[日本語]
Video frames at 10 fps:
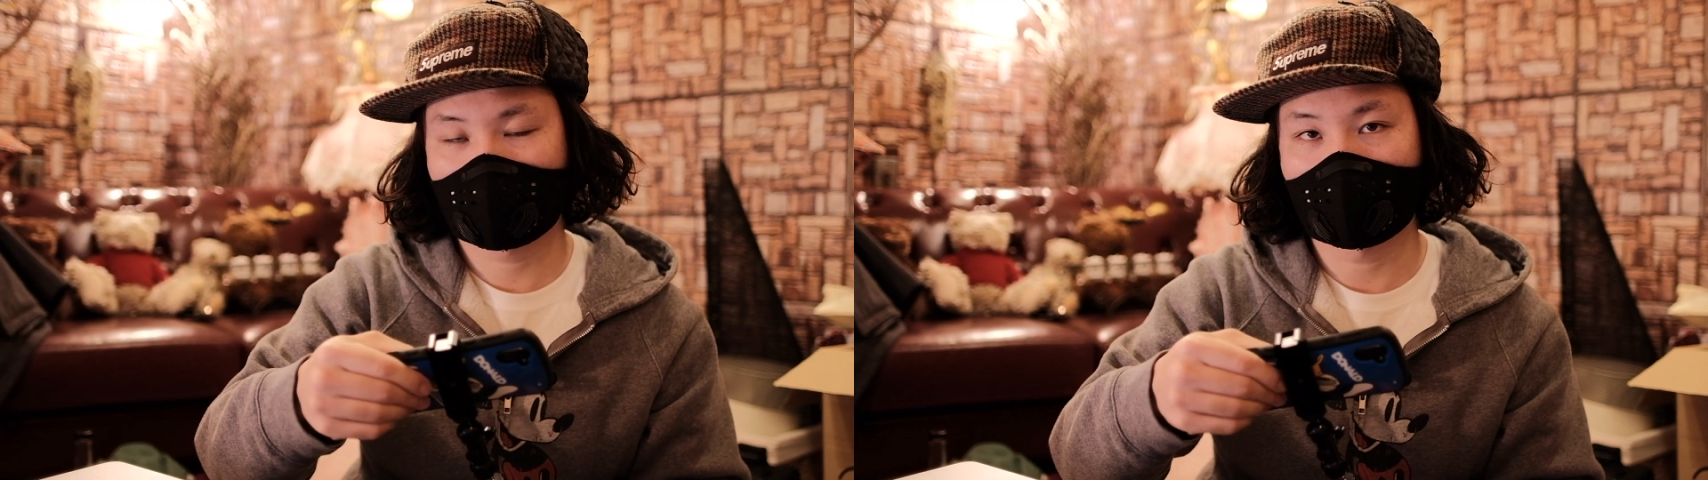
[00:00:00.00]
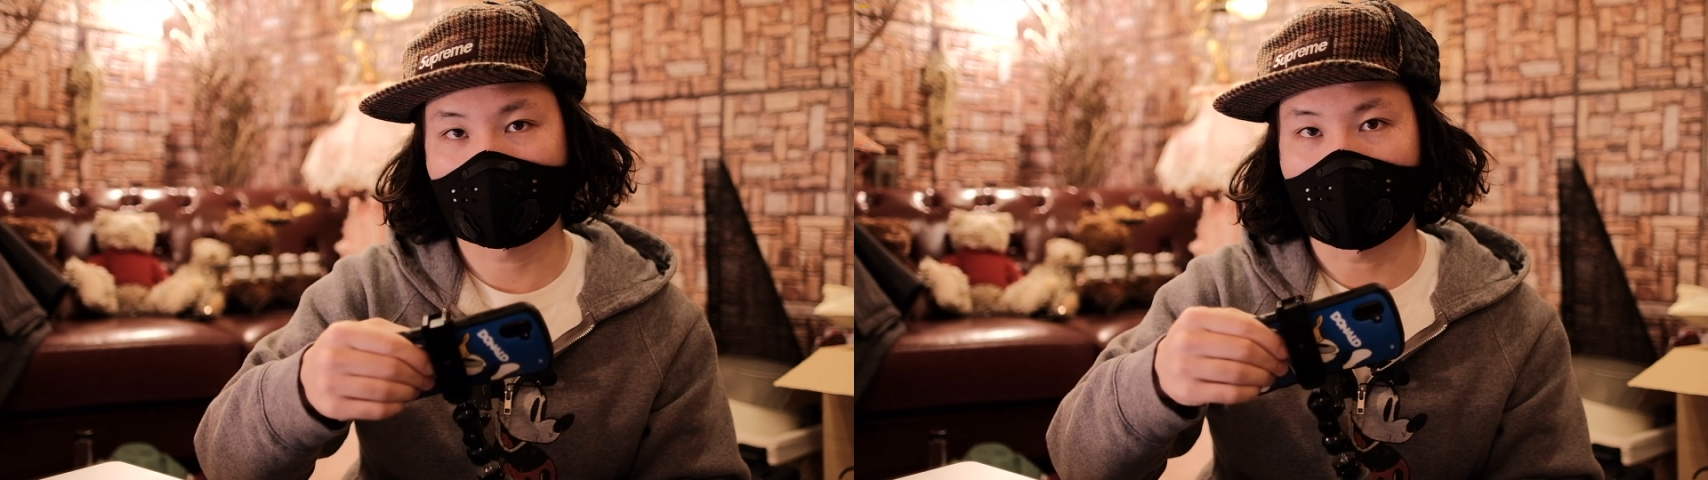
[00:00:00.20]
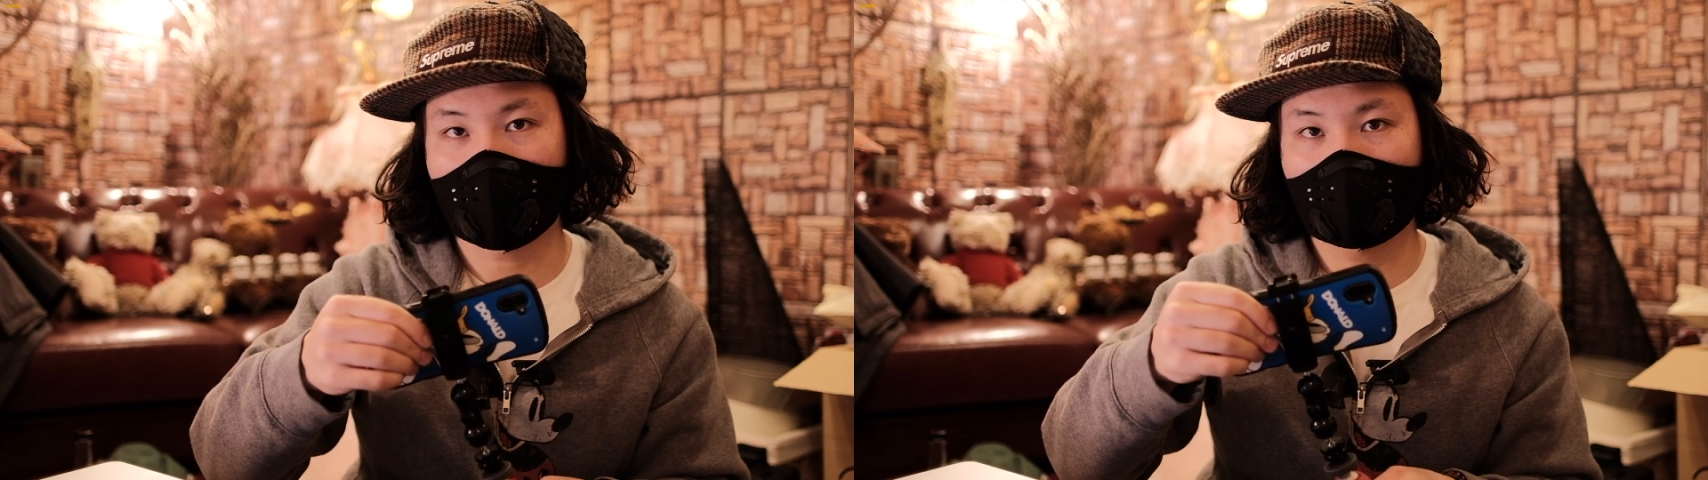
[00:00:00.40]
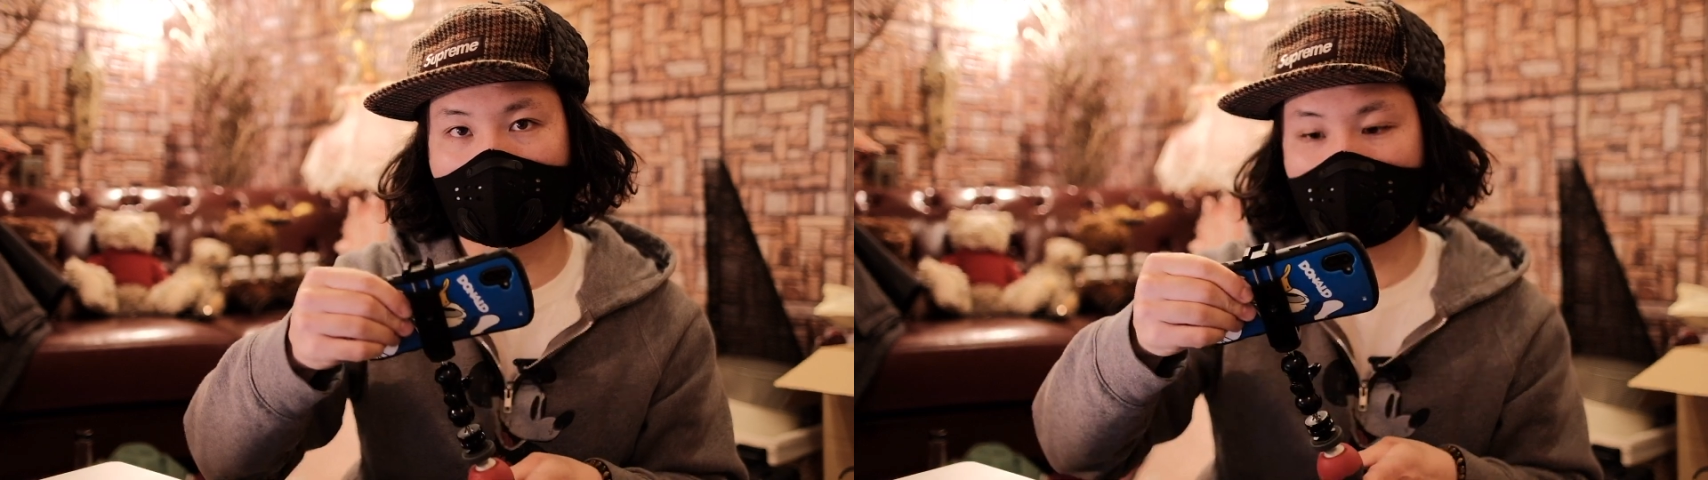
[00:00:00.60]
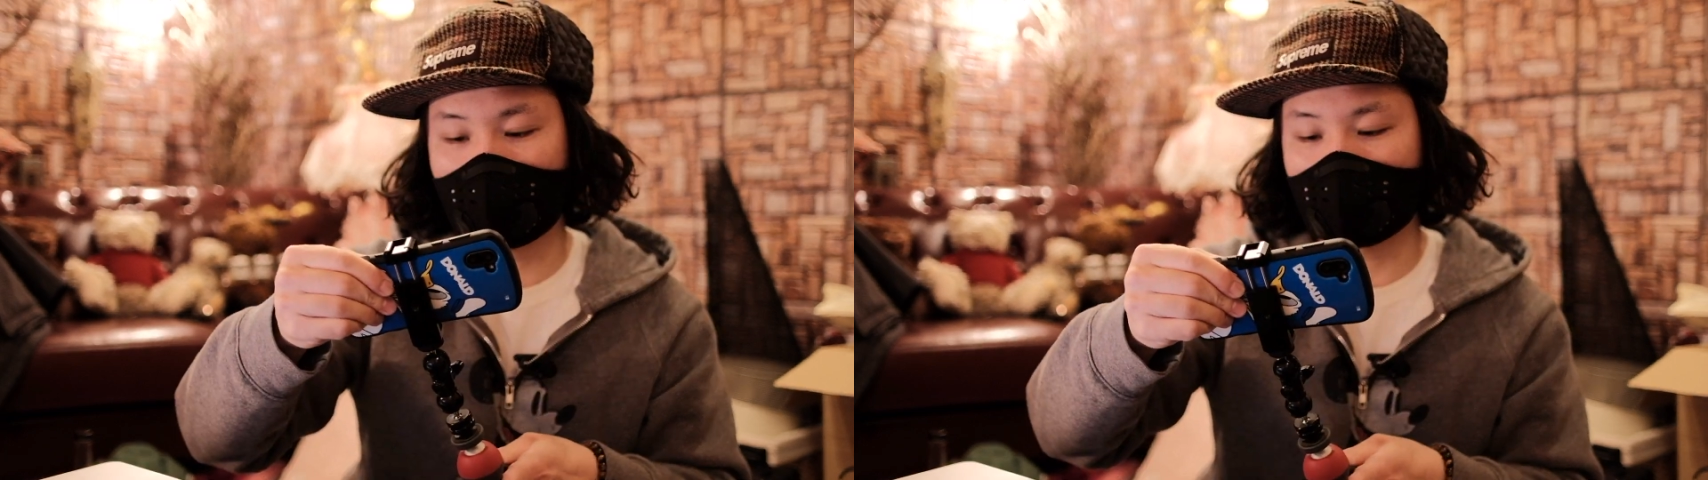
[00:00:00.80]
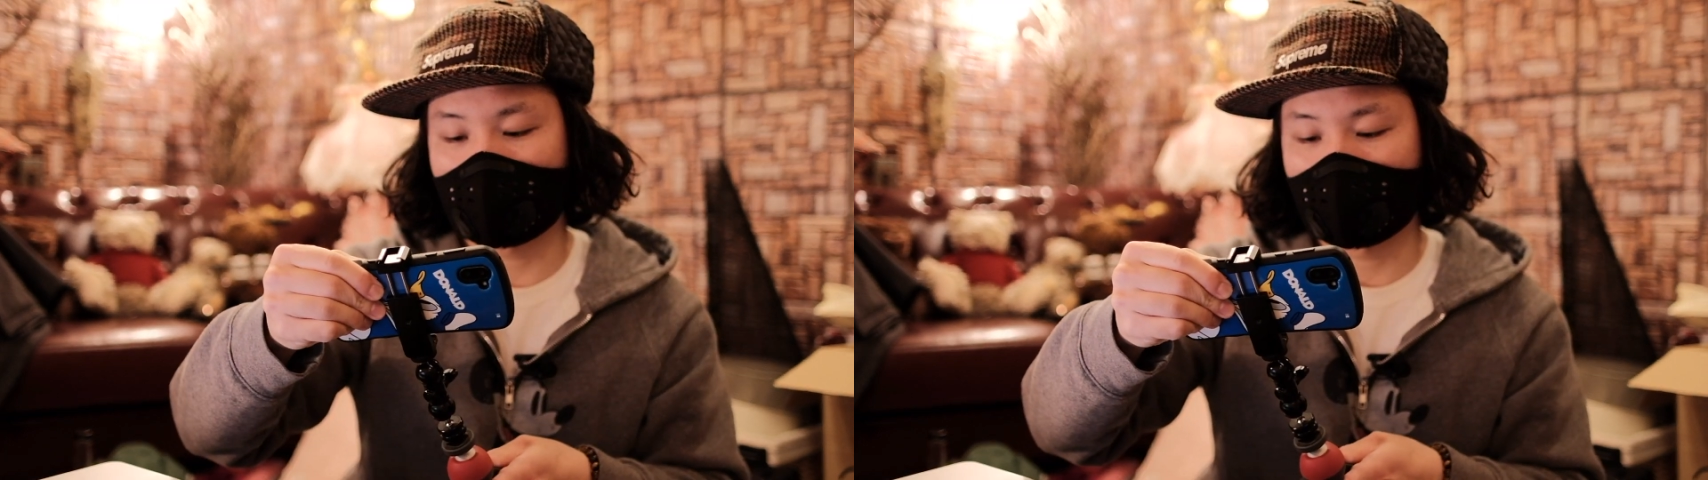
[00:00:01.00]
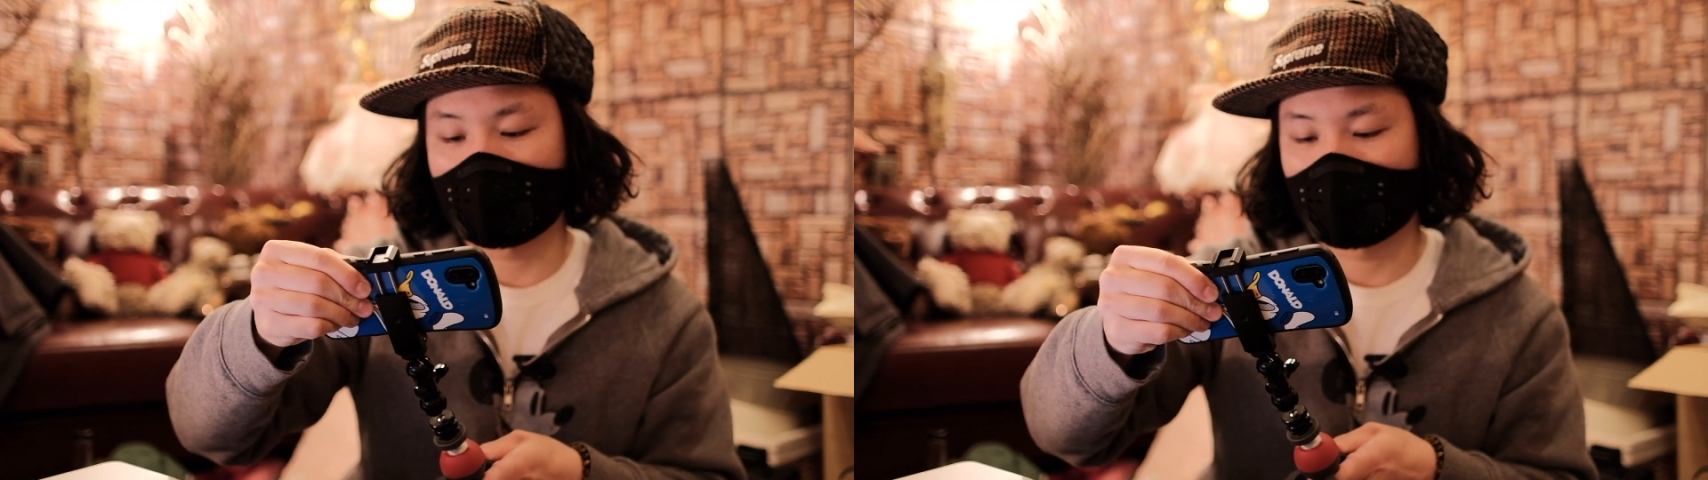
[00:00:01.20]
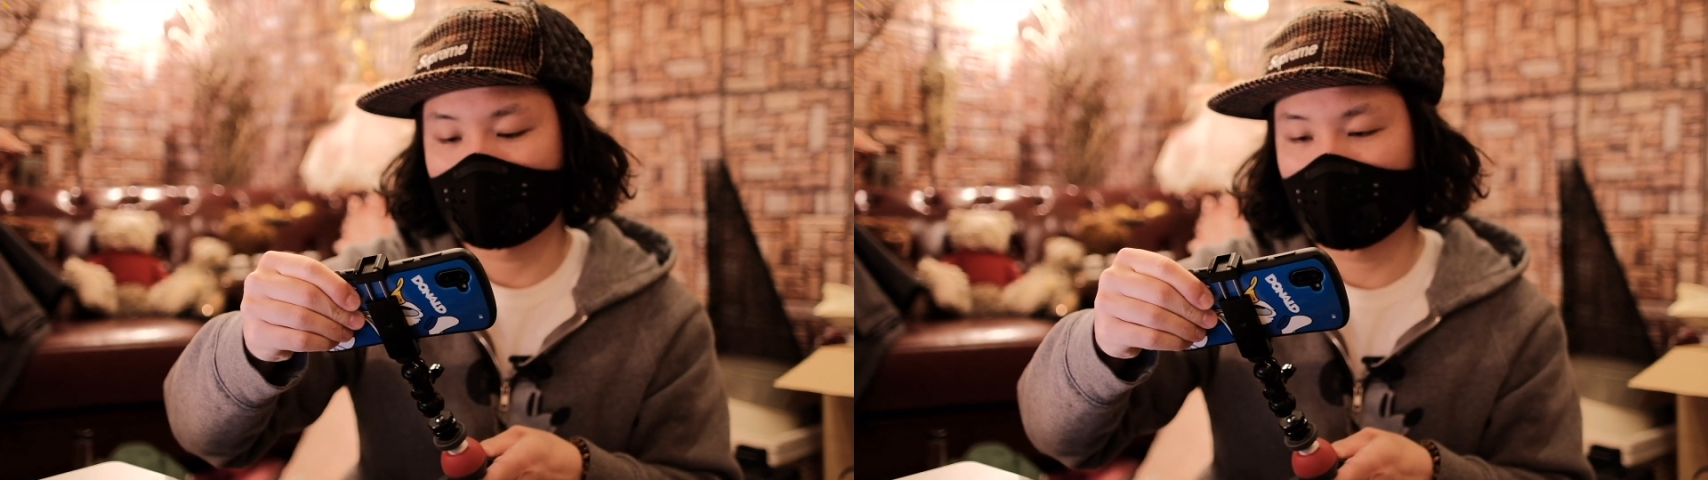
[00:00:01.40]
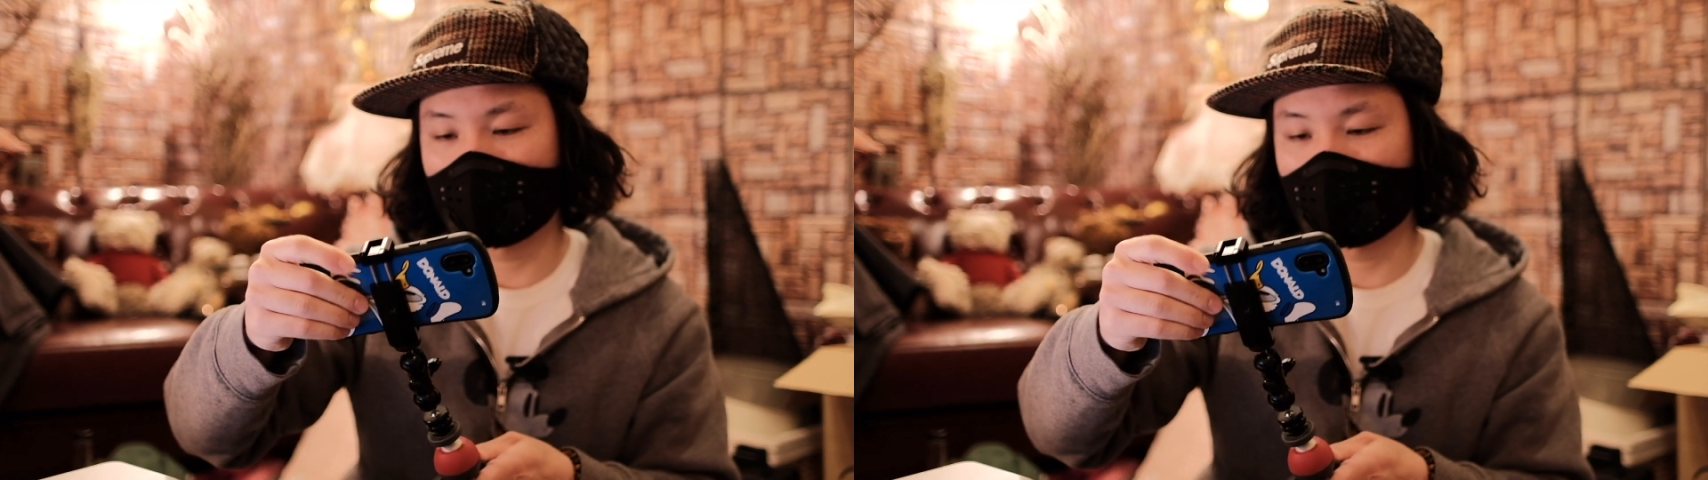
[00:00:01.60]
脇に置いてあると